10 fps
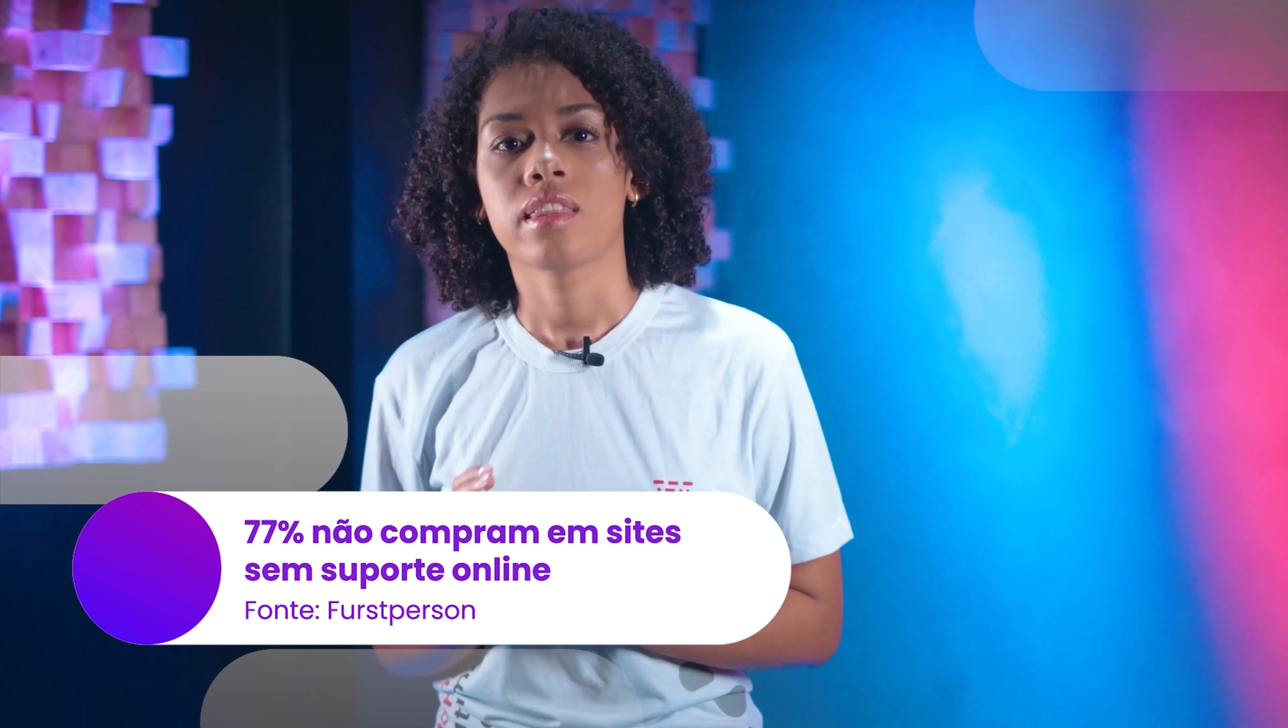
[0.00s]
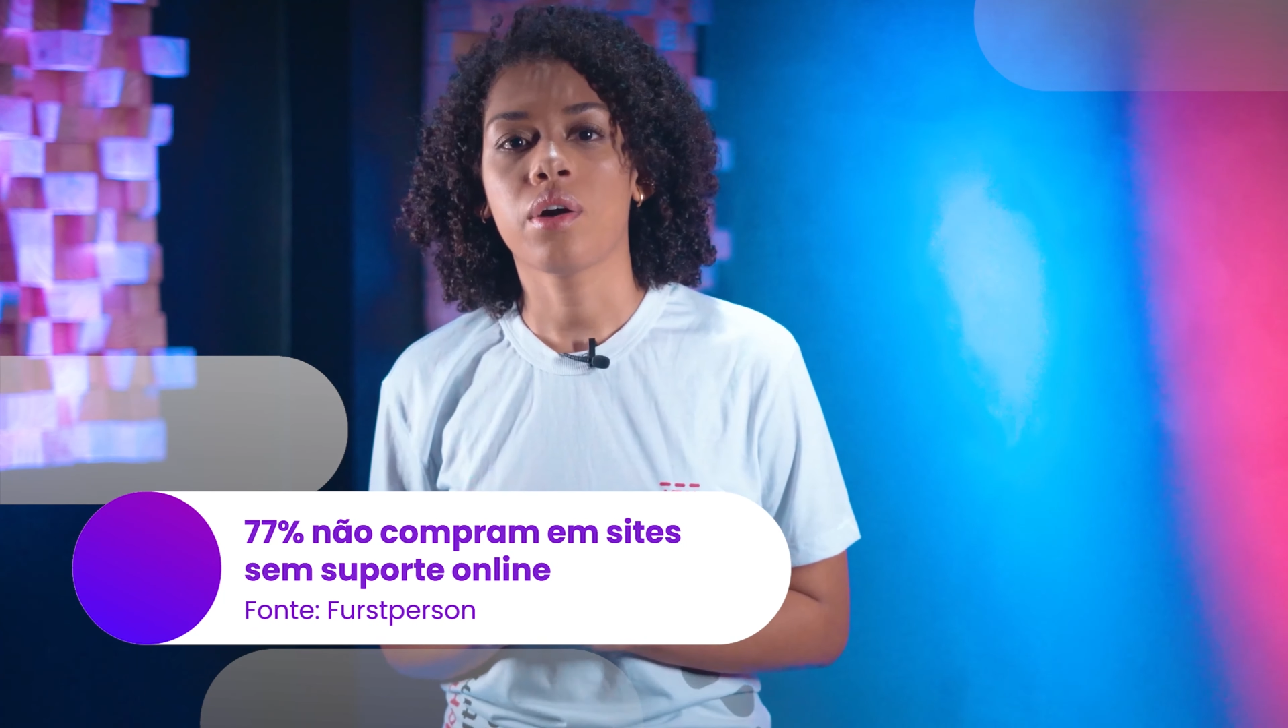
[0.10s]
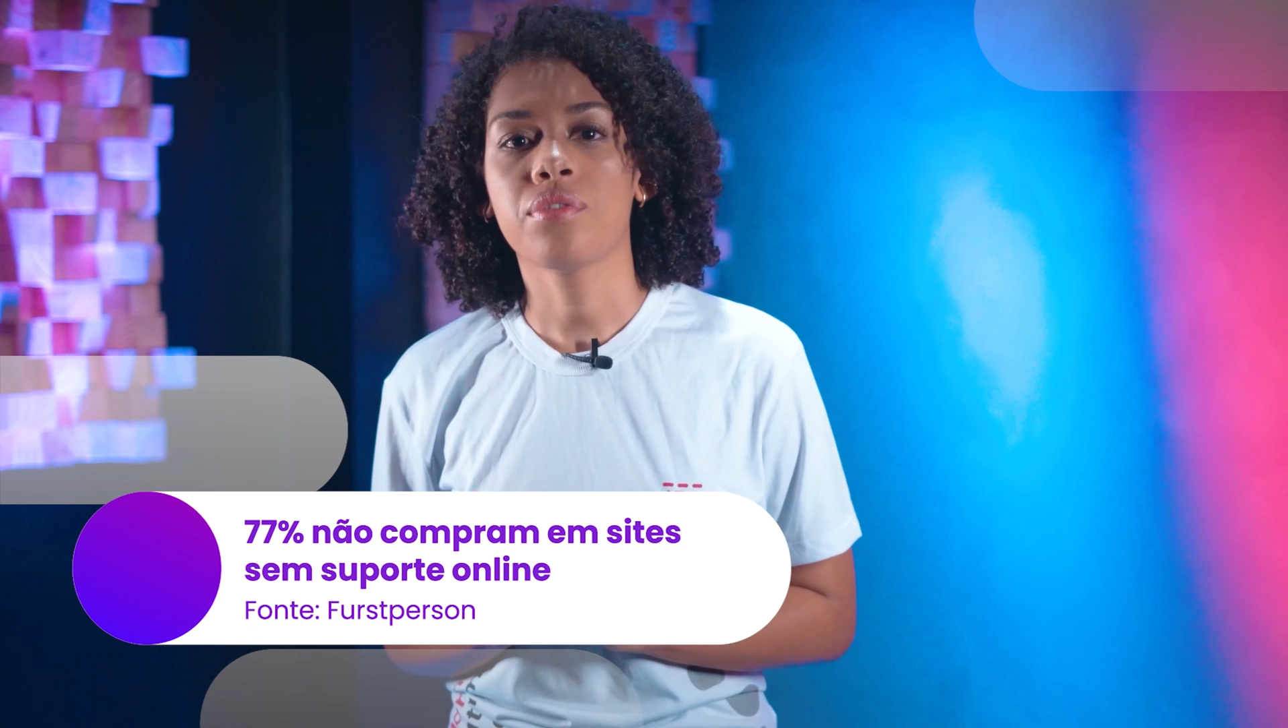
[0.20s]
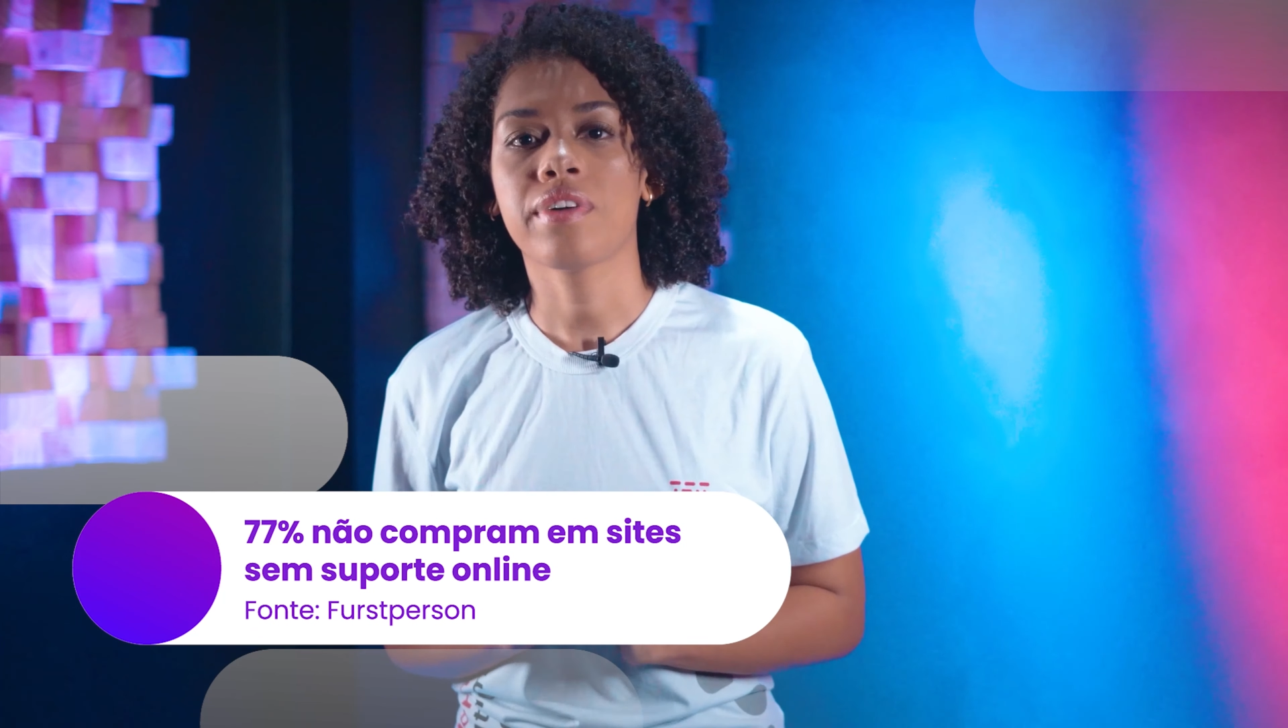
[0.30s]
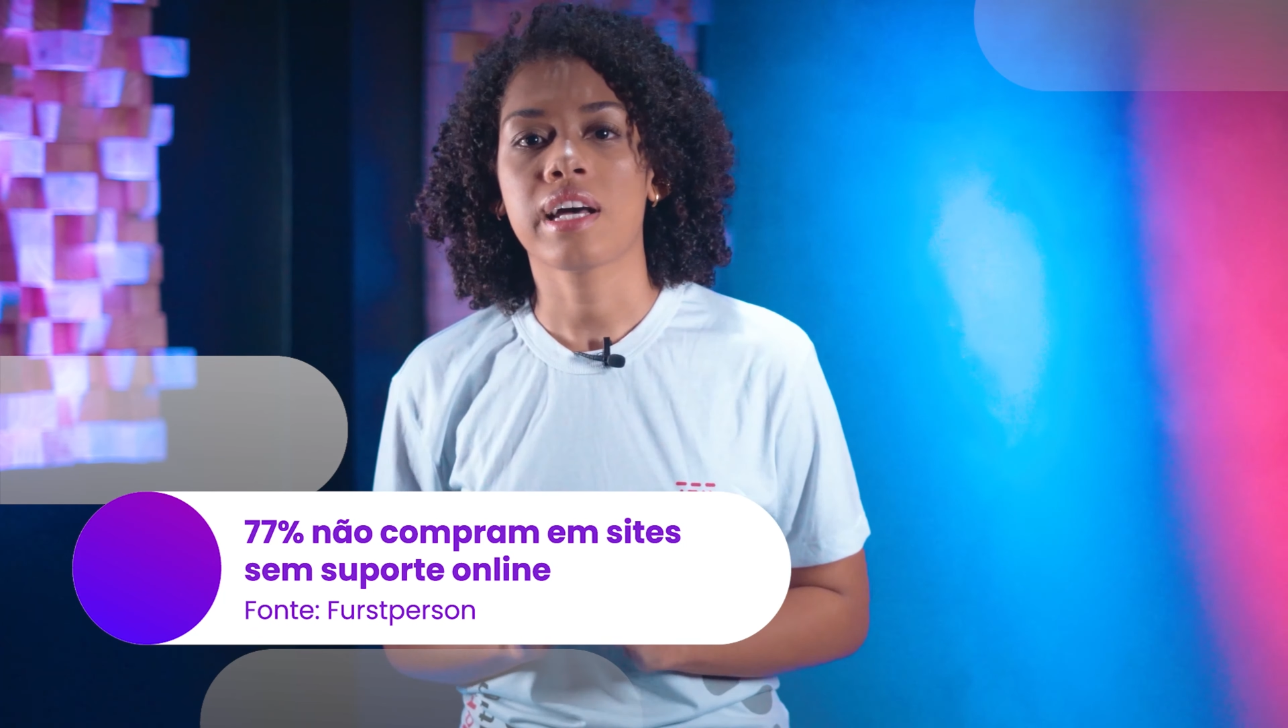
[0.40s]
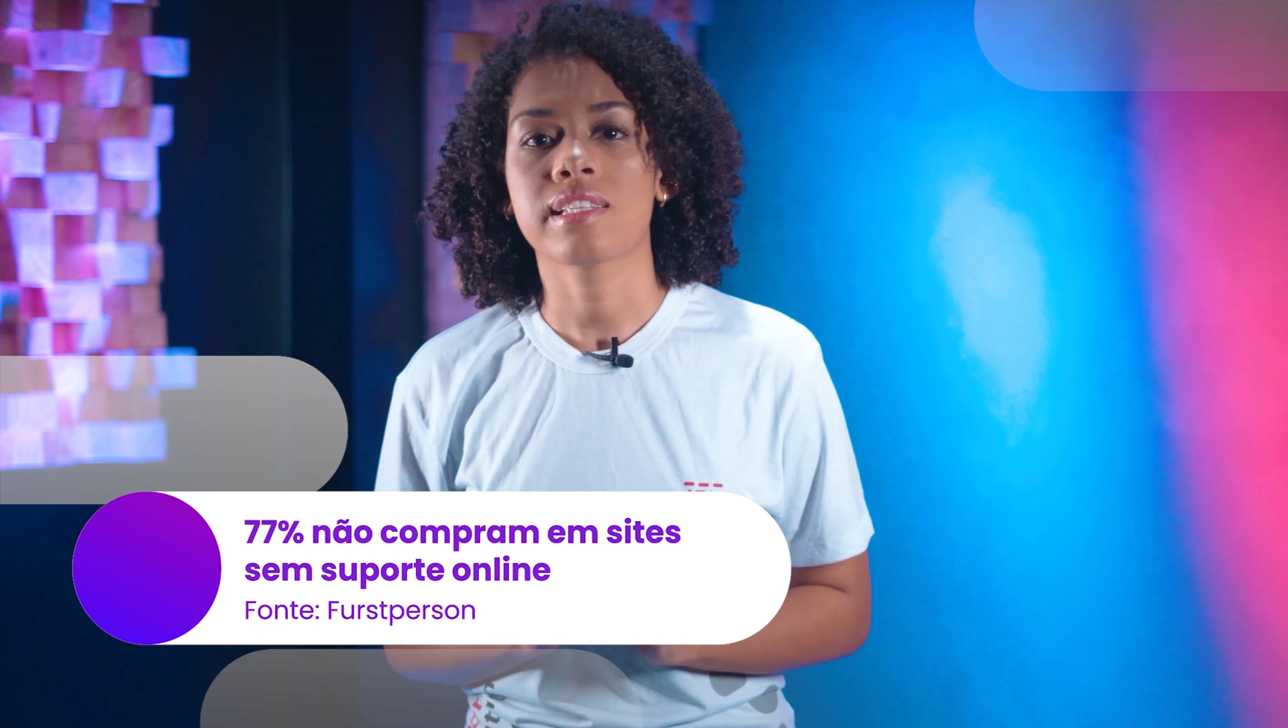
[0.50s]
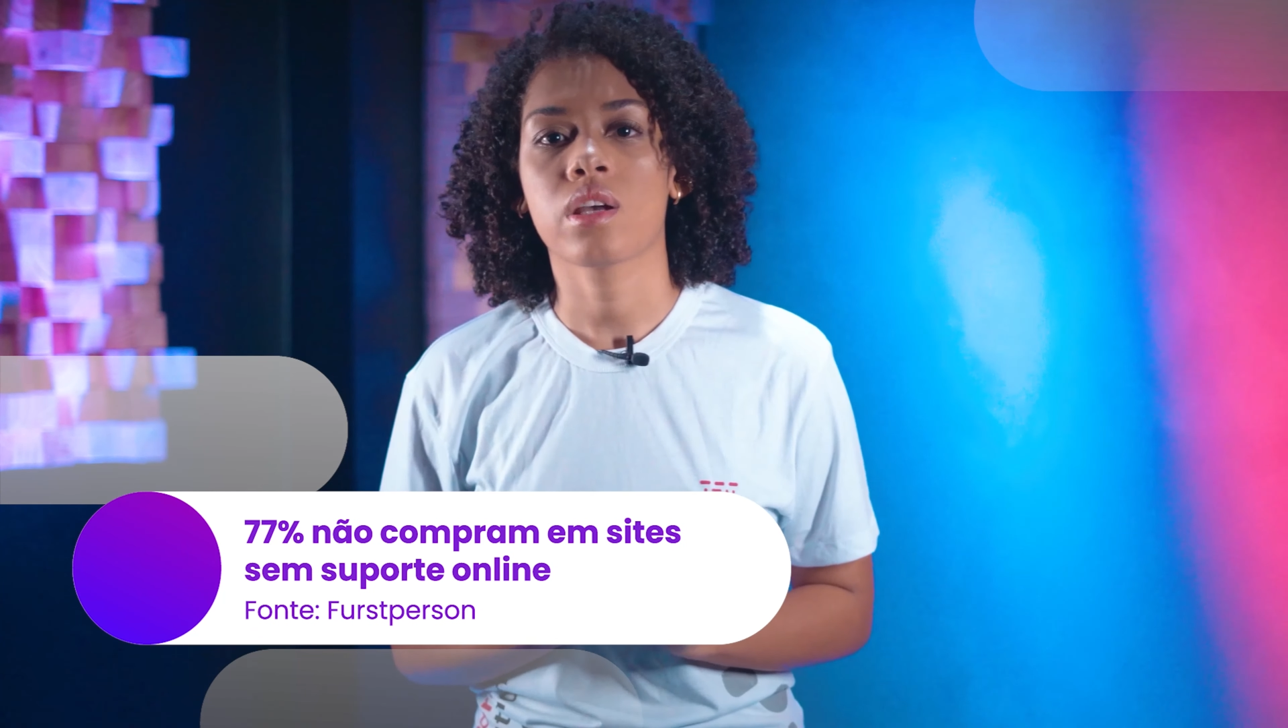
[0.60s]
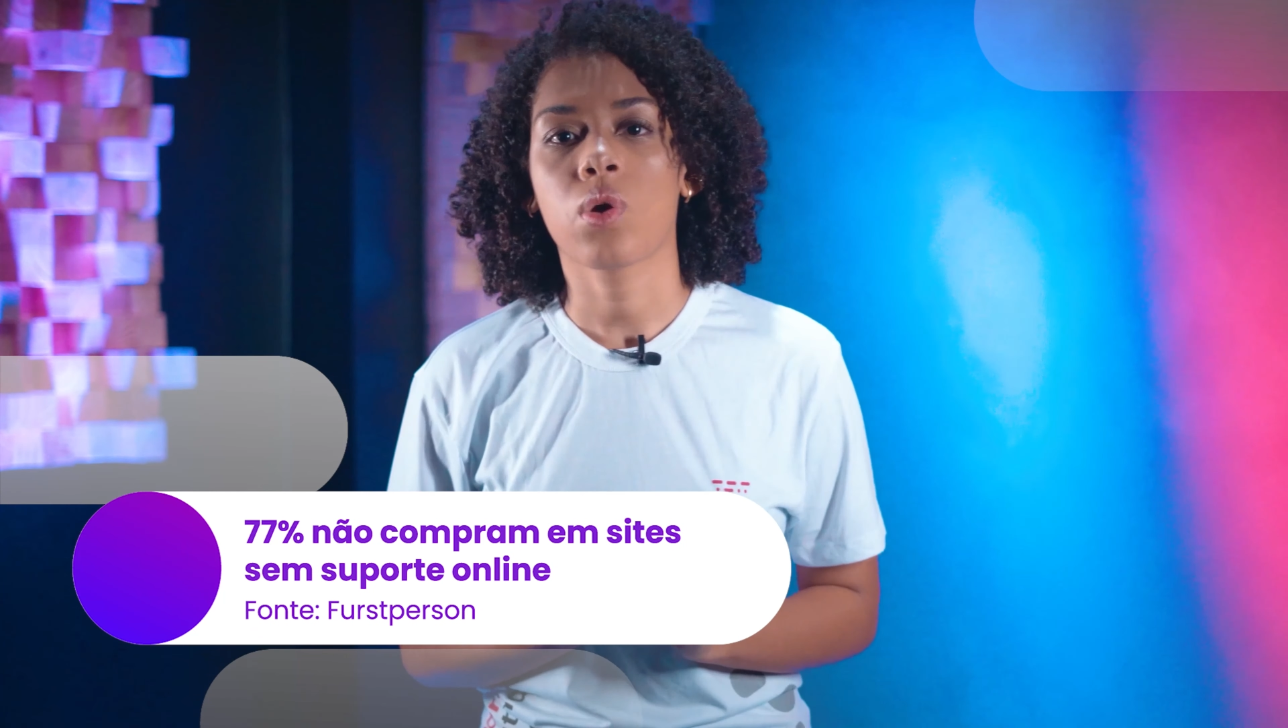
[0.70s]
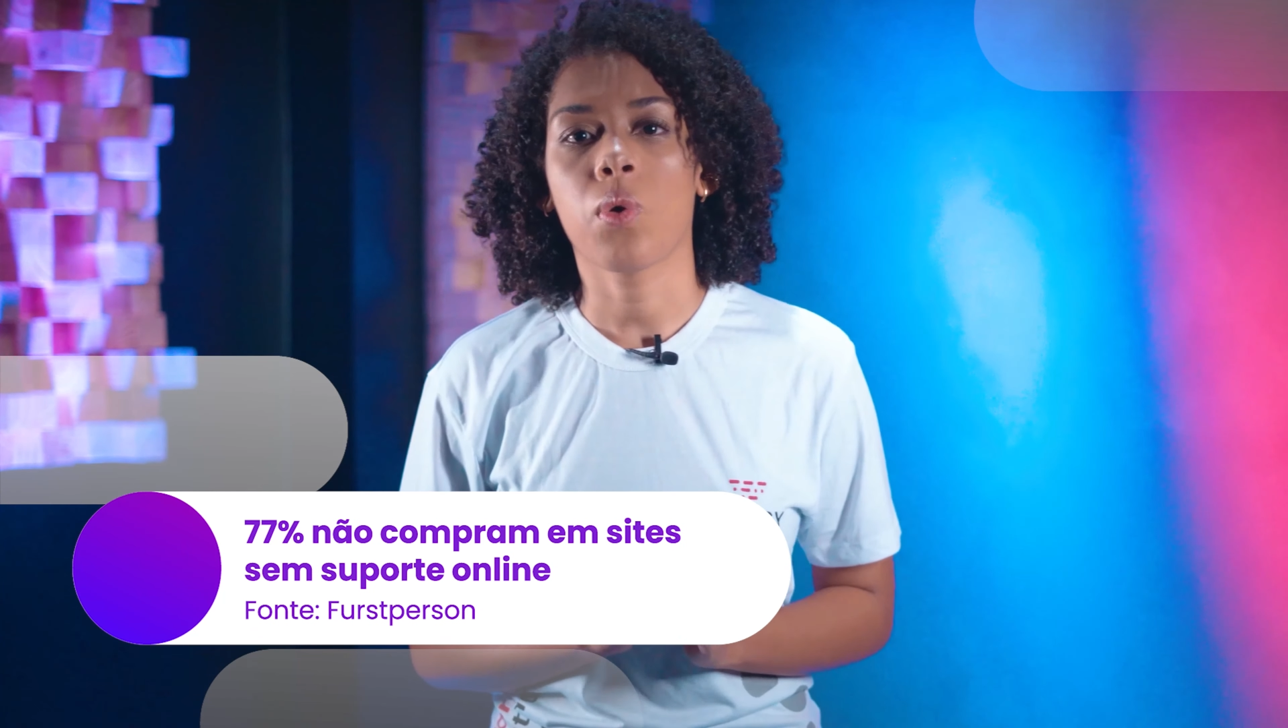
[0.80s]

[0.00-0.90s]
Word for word: não fazem